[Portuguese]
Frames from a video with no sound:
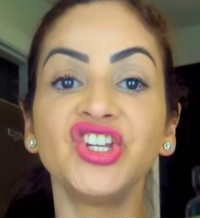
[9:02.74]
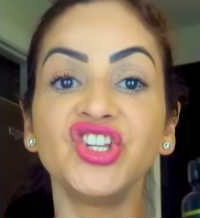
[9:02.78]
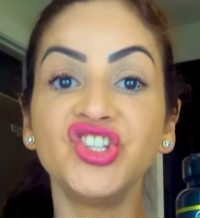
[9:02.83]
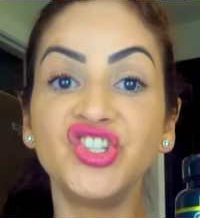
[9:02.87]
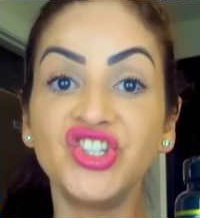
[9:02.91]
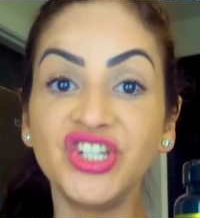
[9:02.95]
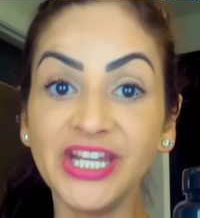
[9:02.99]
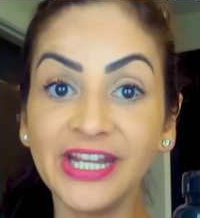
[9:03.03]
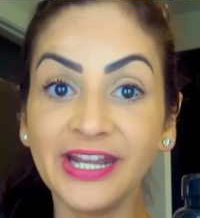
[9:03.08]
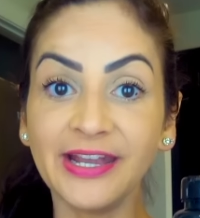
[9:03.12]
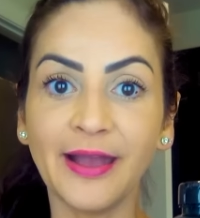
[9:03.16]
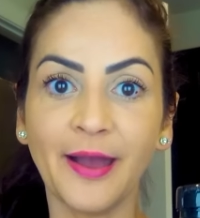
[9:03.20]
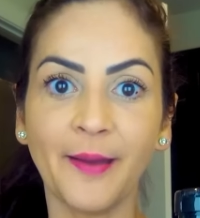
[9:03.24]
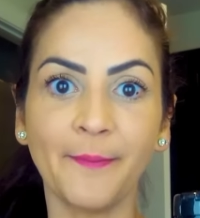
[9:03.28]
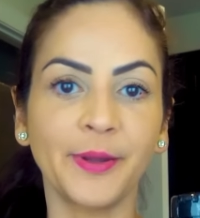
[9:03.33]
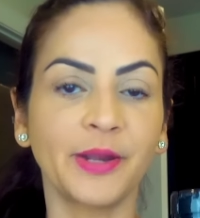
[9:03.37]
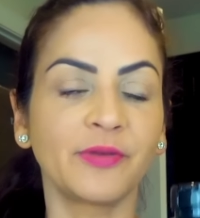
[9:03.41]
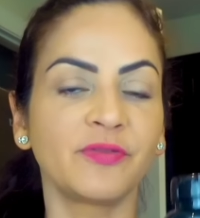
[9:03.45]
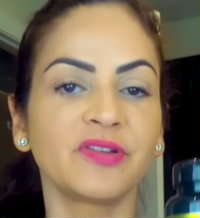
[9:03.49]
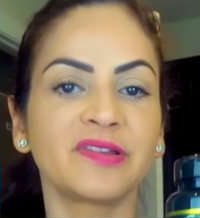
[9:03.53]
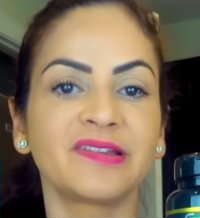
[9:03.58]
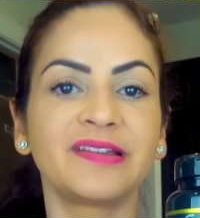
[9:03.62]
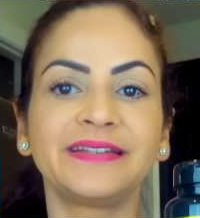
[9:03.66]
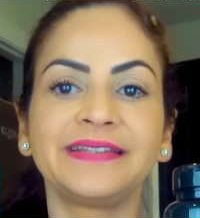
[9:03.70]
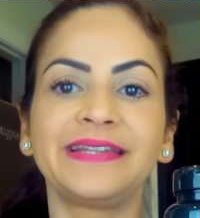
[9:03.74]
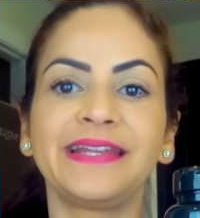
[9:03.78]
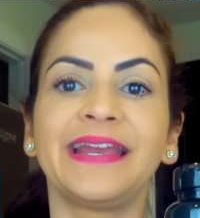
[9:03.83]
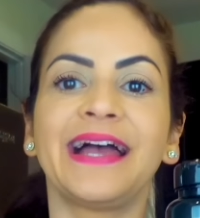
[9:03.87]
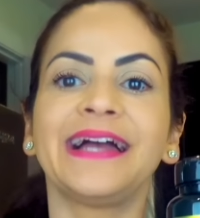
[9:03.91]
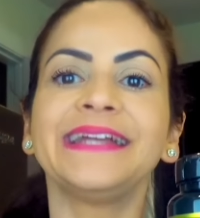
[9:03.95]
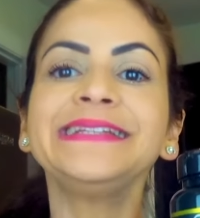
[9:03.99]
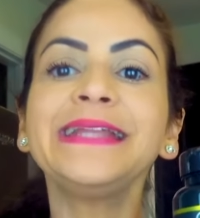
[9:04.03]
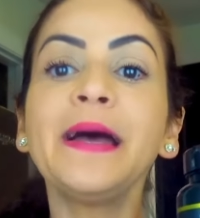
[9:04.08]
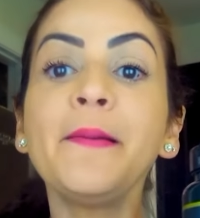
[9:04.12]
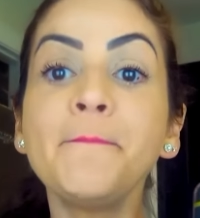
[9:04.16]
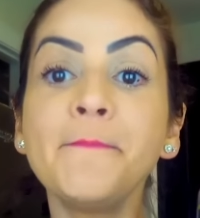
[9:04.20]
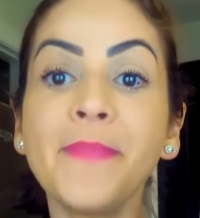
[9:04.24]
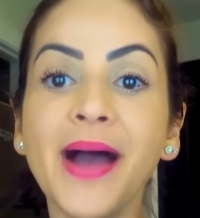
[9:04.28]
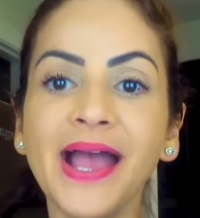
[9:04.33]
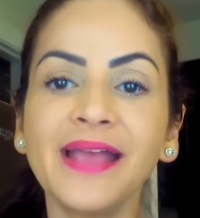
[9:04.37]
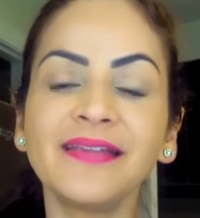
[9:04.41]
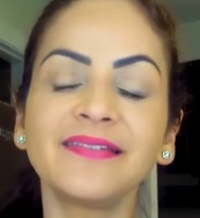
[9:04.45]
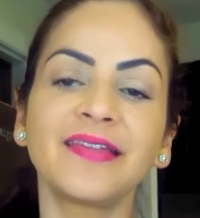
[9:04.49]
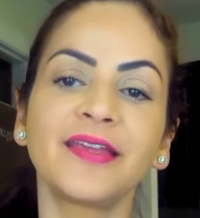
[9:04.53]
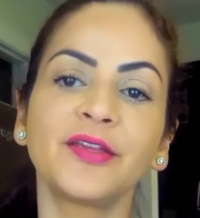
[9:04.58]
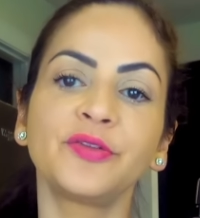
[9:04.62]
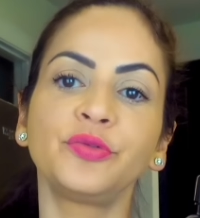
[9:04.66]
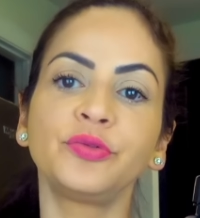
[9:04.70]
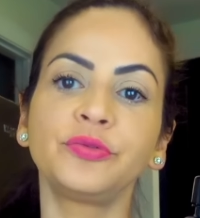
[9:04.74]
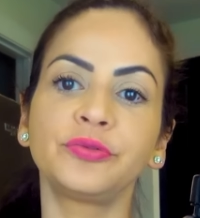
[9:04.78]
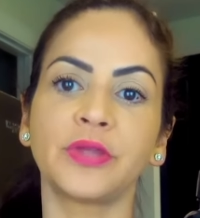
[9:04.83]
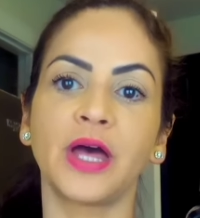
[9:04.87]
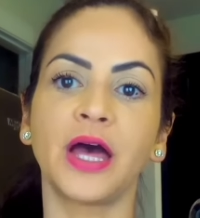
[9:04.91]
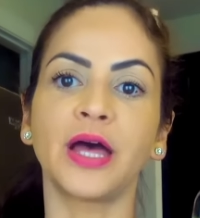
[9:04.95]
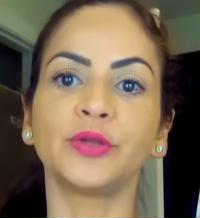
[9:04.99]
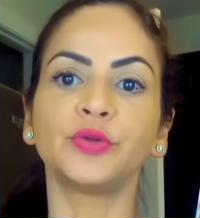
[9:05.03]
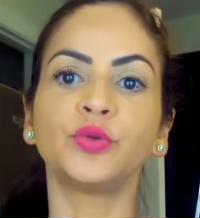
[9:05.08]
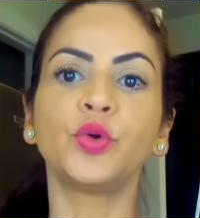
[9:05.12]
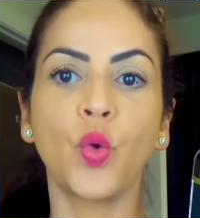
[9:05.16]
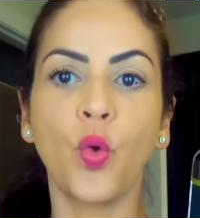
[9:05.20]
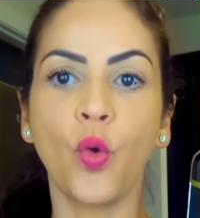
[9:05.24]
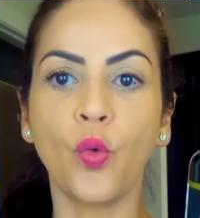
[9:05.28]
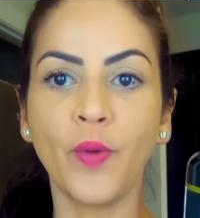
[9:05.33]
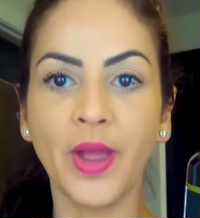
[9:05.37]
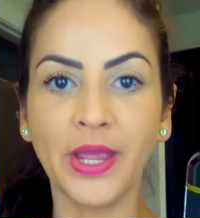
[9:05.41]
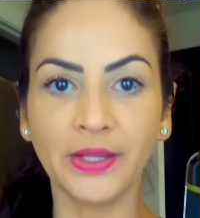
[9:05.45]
Dica para você ter ainda mais resultado com o